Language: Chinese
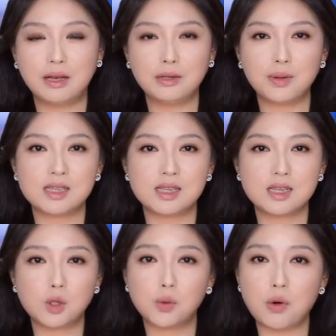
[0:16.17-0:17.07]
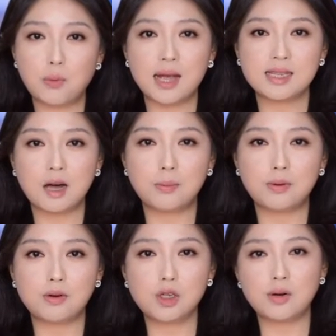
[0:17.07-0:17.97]
对此，中共外交
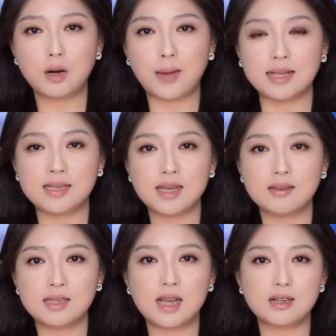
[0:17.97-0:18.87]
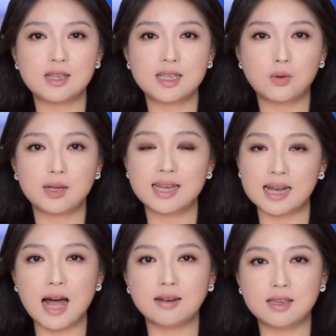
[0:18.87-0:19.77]
部周日晚间向这些国家
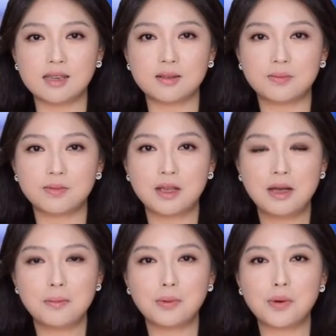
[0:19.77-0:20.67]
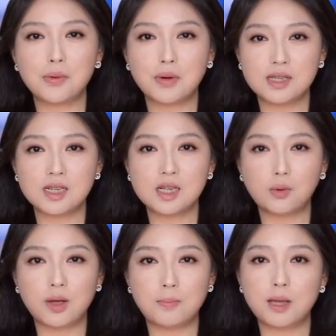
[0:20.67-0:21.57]
抗议。 不过，国际社
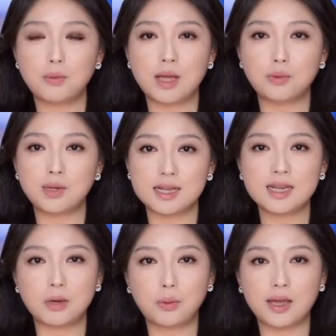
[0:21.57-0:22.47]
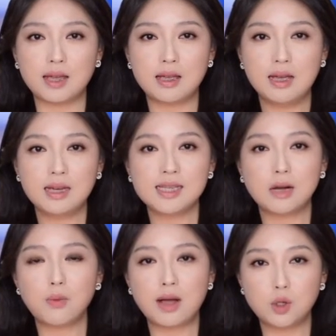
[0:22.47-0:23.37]
会并未予以理会，
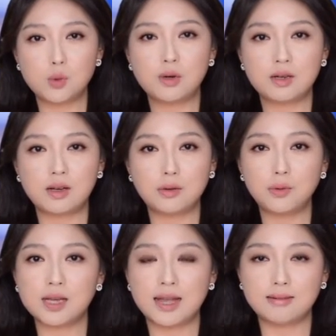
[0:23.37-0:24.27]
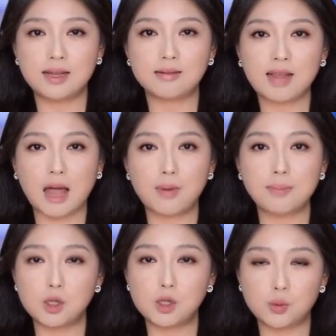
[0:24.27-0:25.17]
相关祝贺与肯定台湾
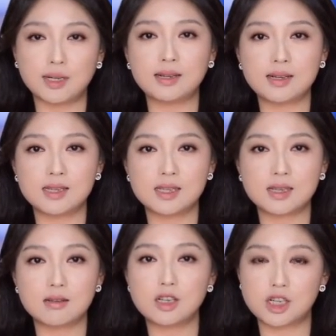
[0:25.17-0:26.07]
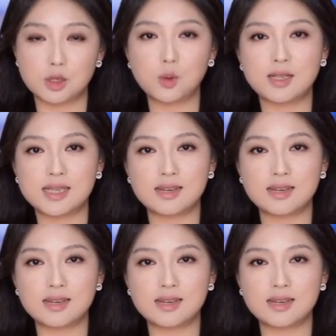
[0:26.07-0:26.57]
民主的贺词持续的增